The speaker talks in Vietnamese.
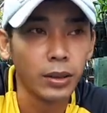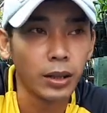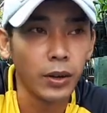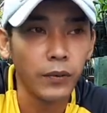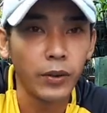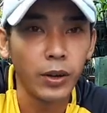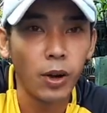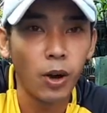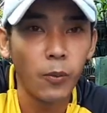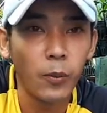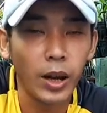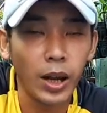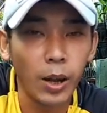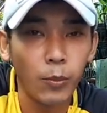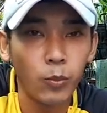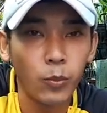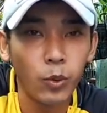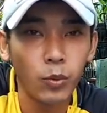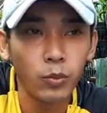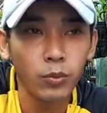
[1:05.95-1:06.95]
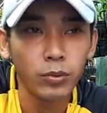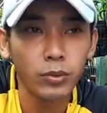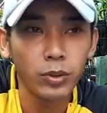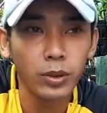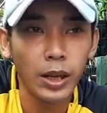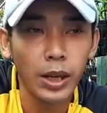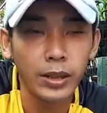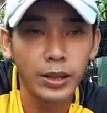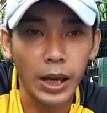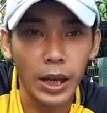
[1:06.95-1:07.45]
cái video mà Lâm muốn
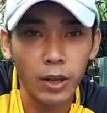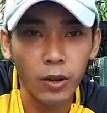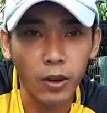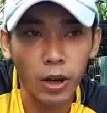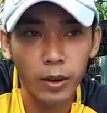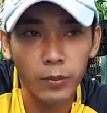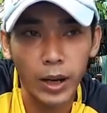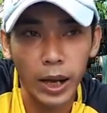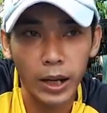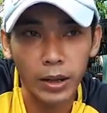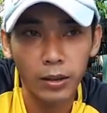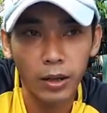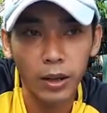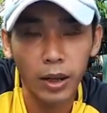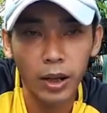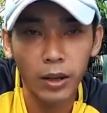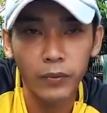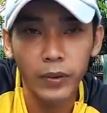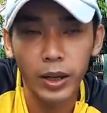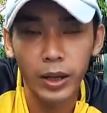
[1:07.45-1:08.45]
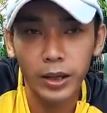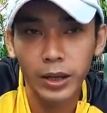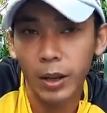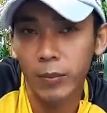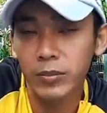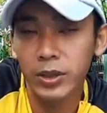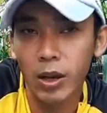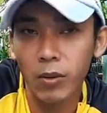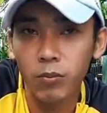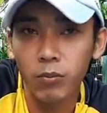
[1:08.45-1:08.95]
chia sẻ cho các bạn đó là cái việc
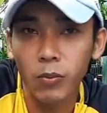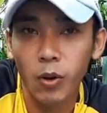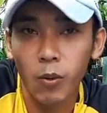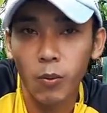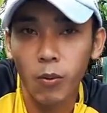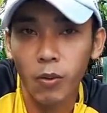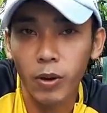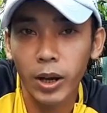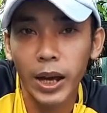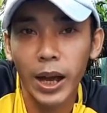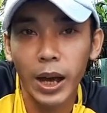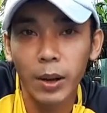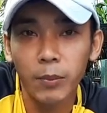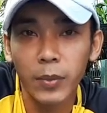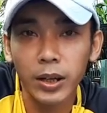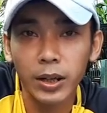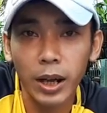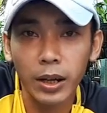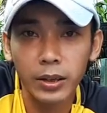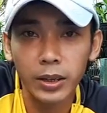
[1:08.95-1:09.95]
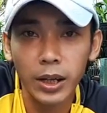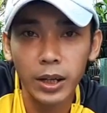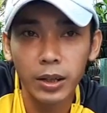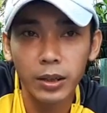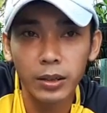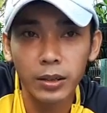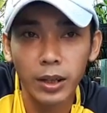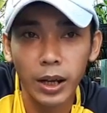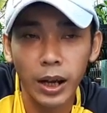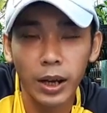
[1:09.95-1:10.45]
chăm sóc một cây lan mới tách chiếc
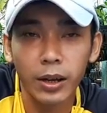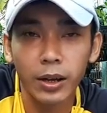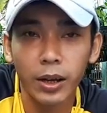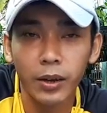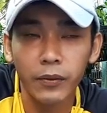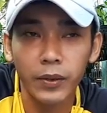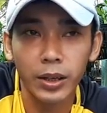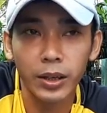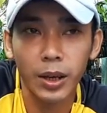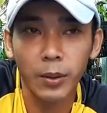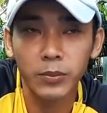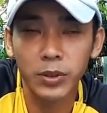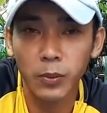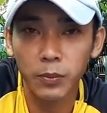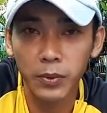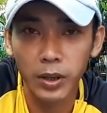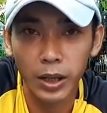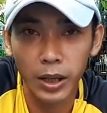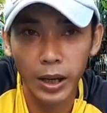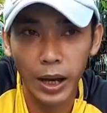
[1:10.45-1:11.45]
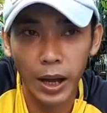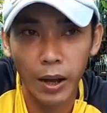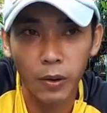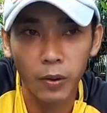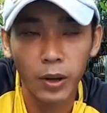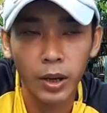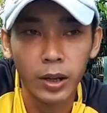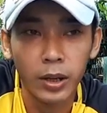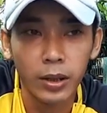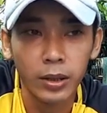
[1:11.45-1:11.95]
ha cái việc chăm sóc như thế nào
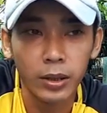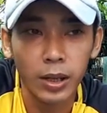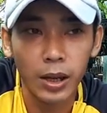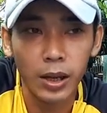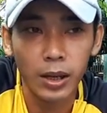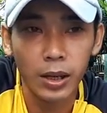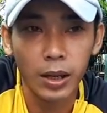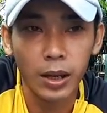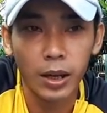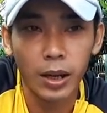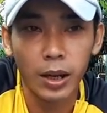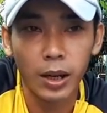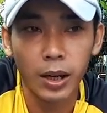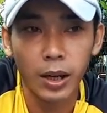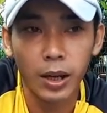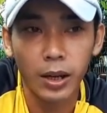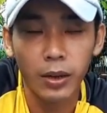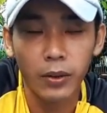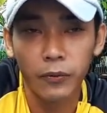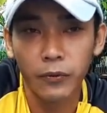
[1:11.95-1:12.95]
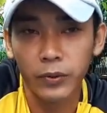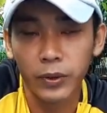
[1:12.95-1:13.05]
thì à,